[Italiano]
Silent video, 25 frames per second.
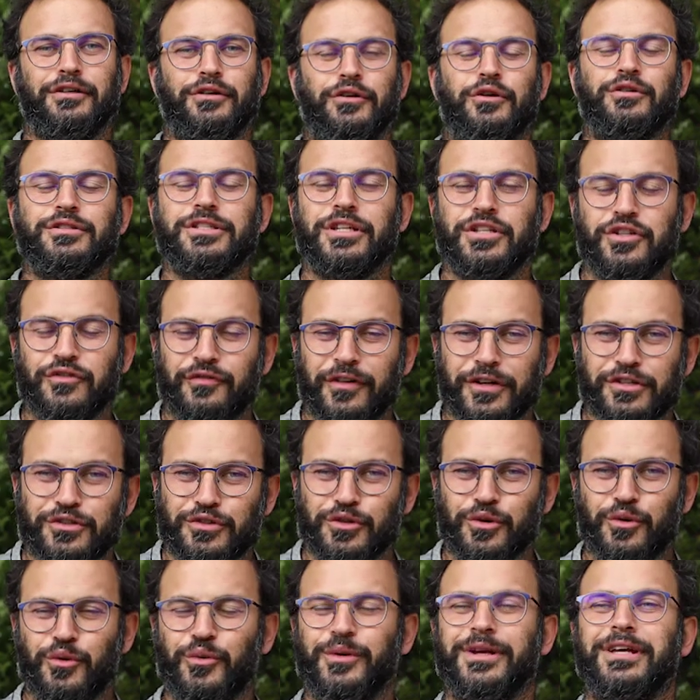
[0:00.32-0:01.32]
Cosa ci
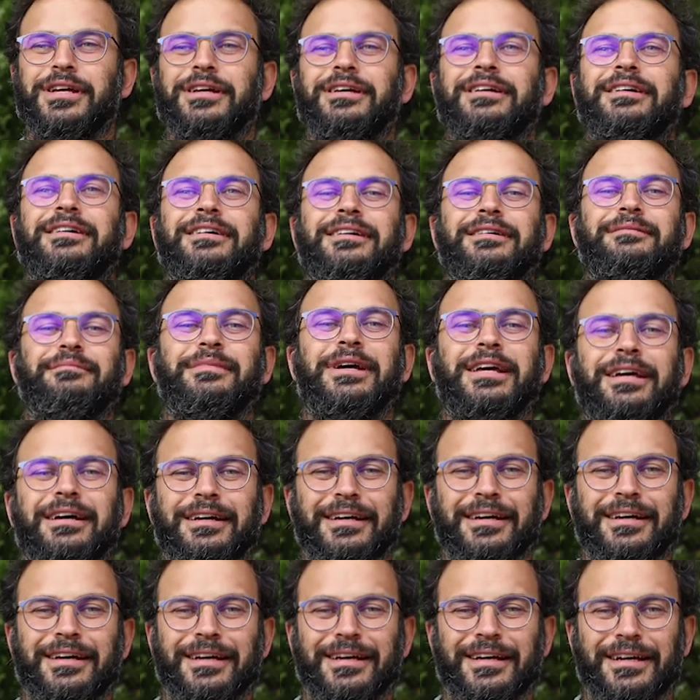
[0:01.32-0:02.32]
faccio qui? Beh,
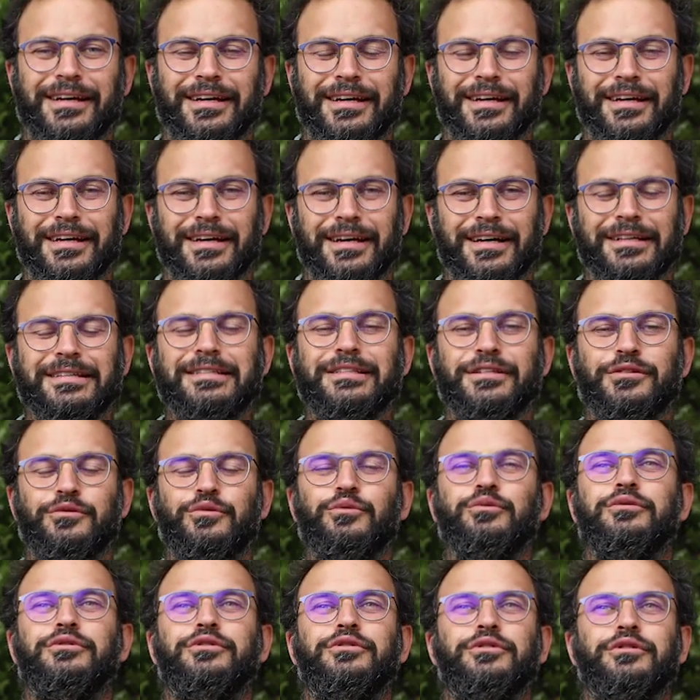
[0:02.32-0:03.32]
eh,
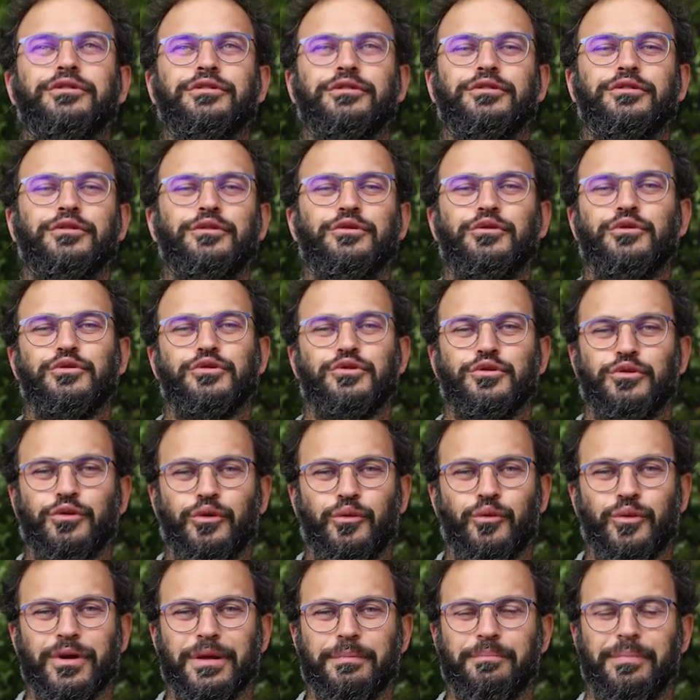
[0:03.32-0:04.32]
anzitutto
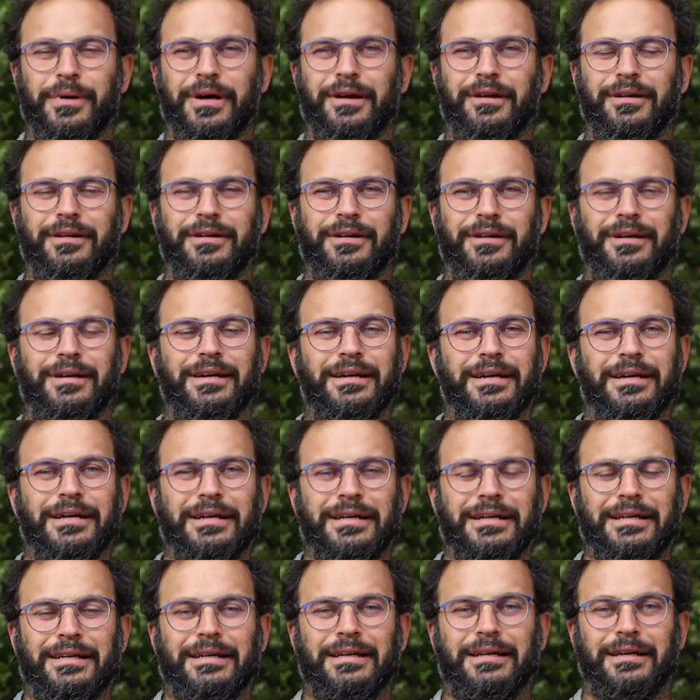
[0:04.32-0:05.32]
sono qui per eh,
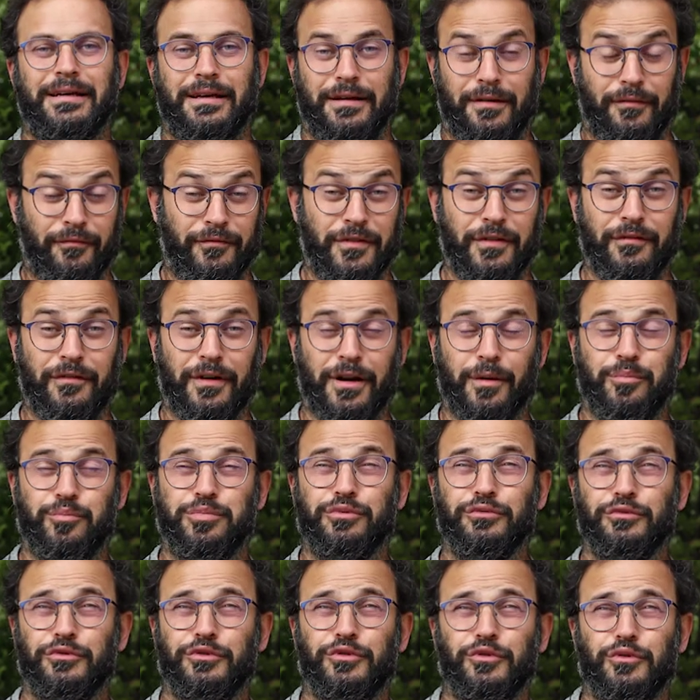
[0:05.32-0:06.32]
eh, vivere
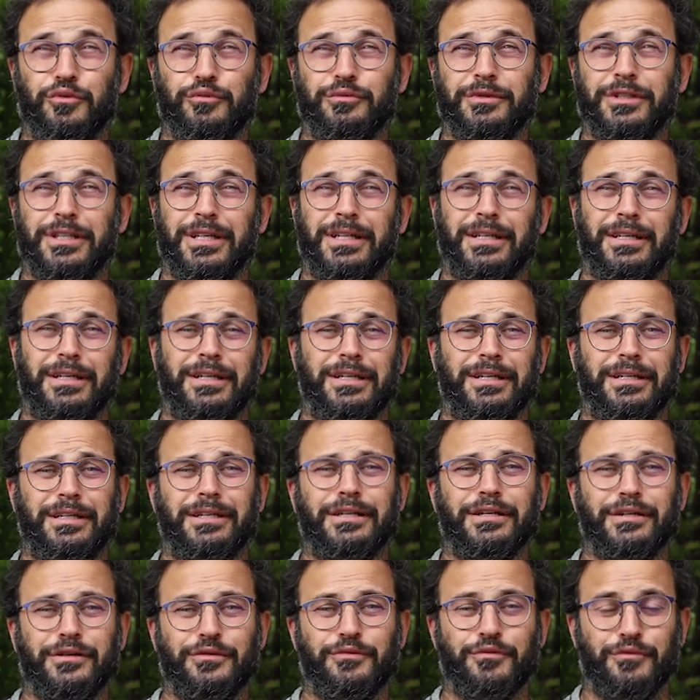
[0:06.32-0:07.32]
appunto un,
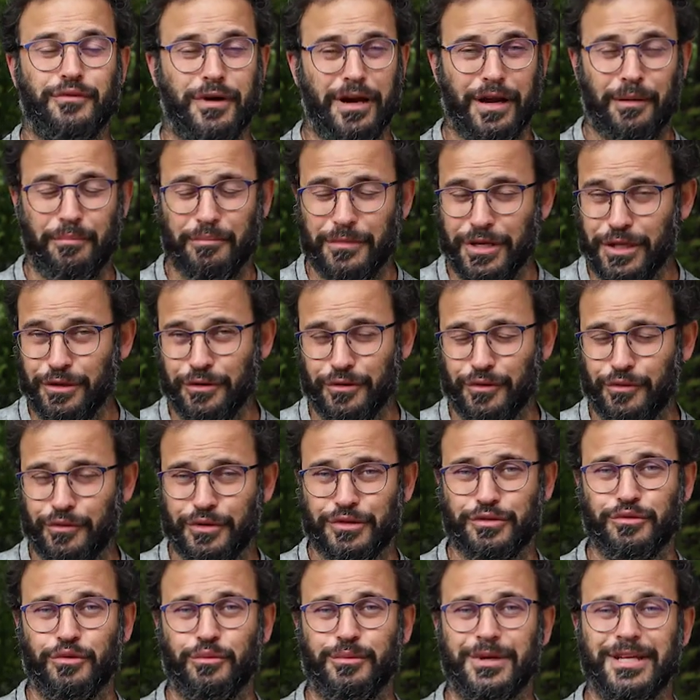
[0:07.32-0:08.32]
un, cammino in
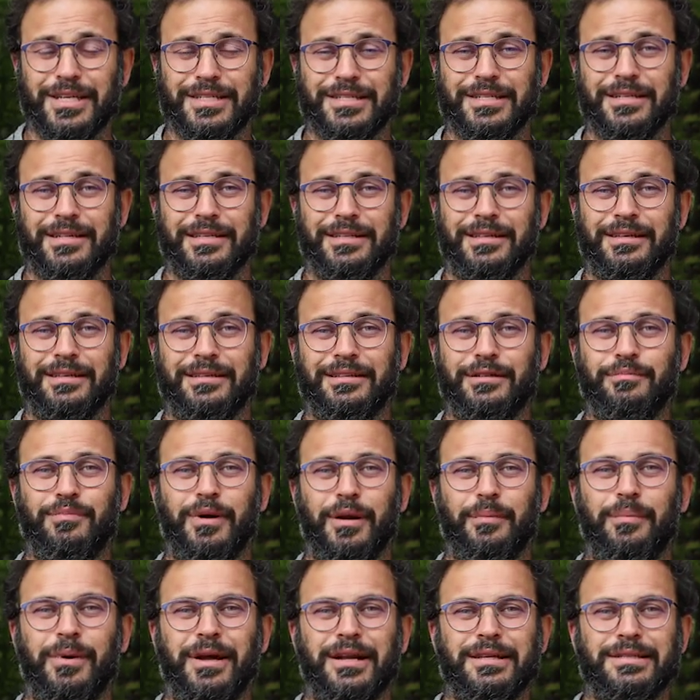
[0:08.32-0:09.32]
questo mese di, di,
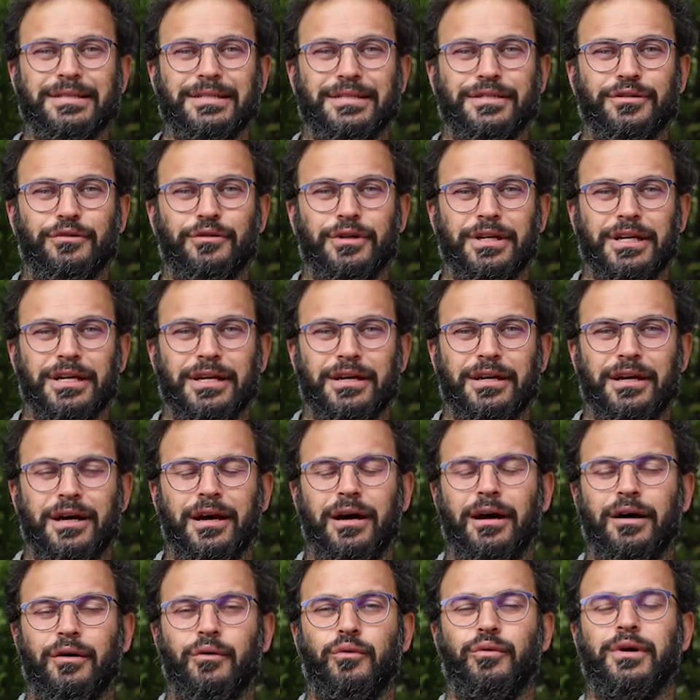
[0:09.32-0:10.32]
preparazione
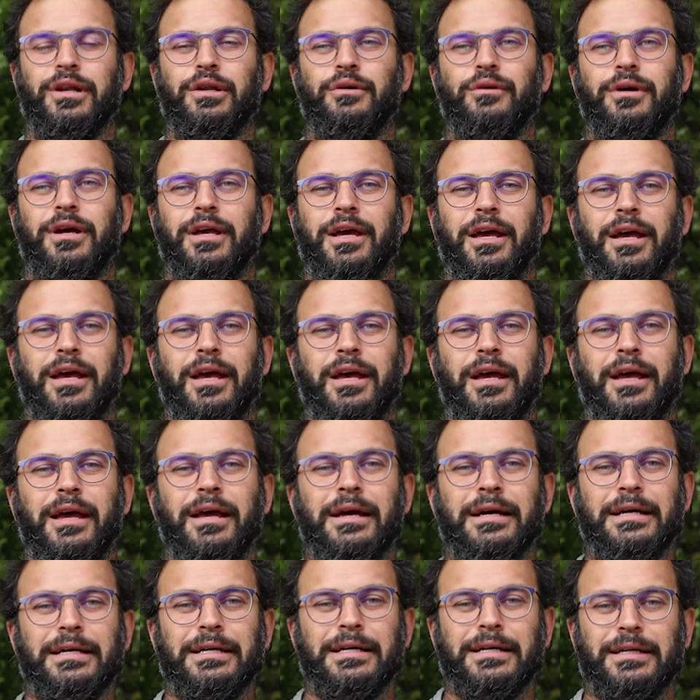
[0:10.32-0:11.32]
a quello che è
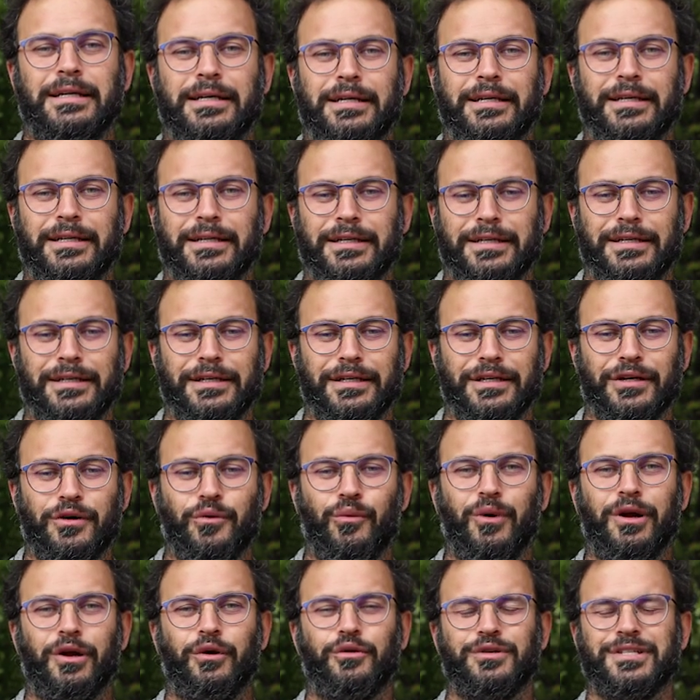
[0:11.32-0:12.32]
eh,
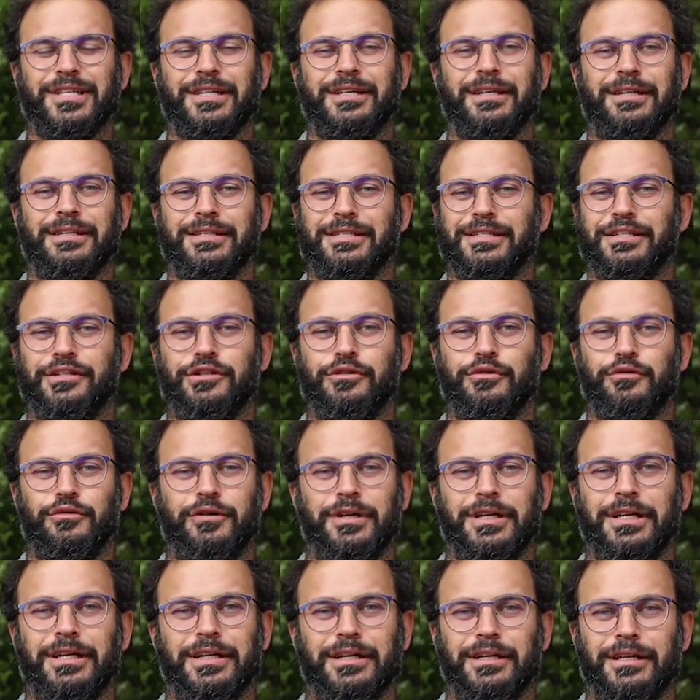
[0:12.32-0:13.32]
qualcosa che il
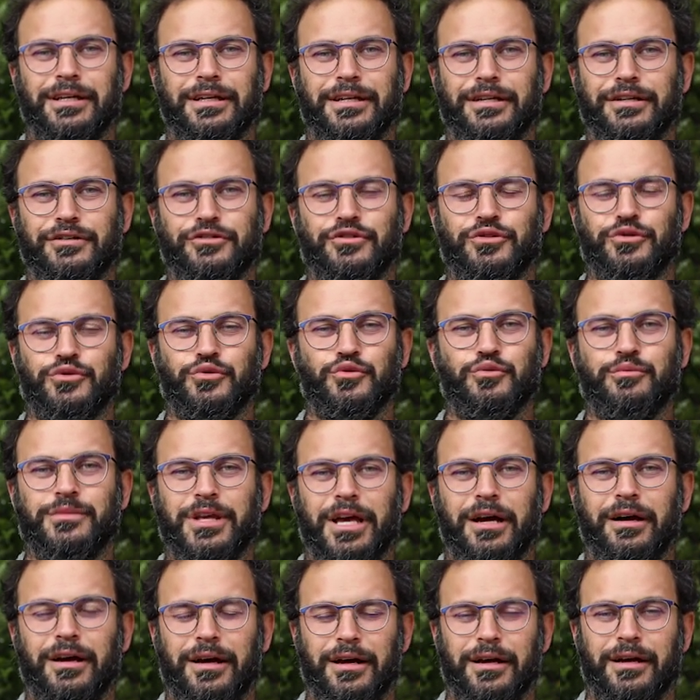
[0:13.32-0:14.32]
Signore Gesù
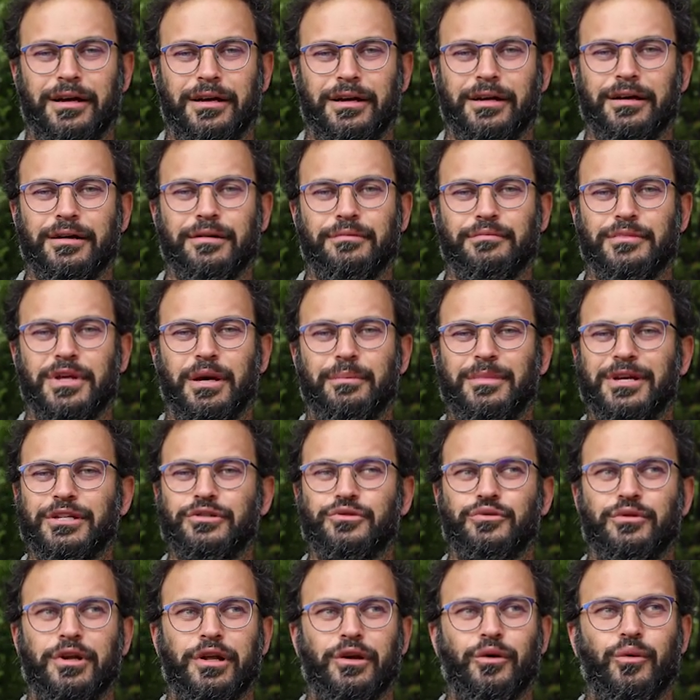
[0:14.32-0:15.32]
mi ha, mi ha
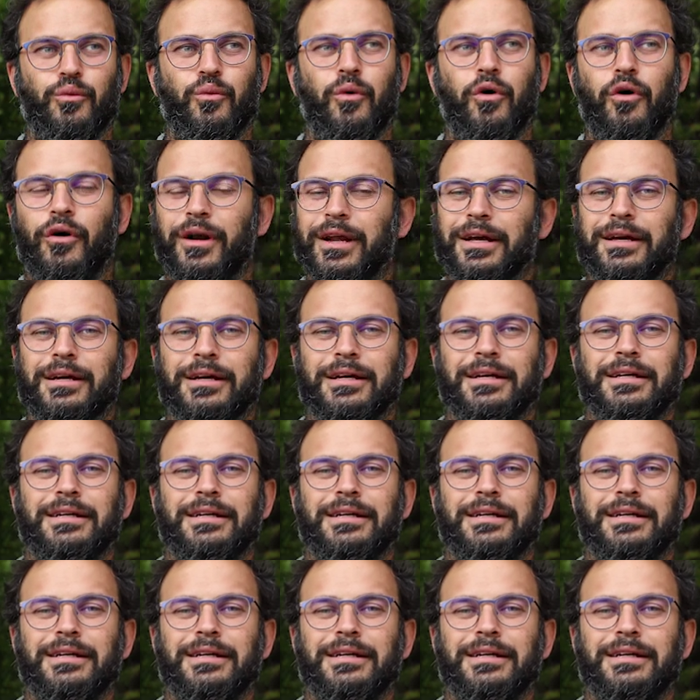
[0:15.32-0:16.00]
messo nel cuore.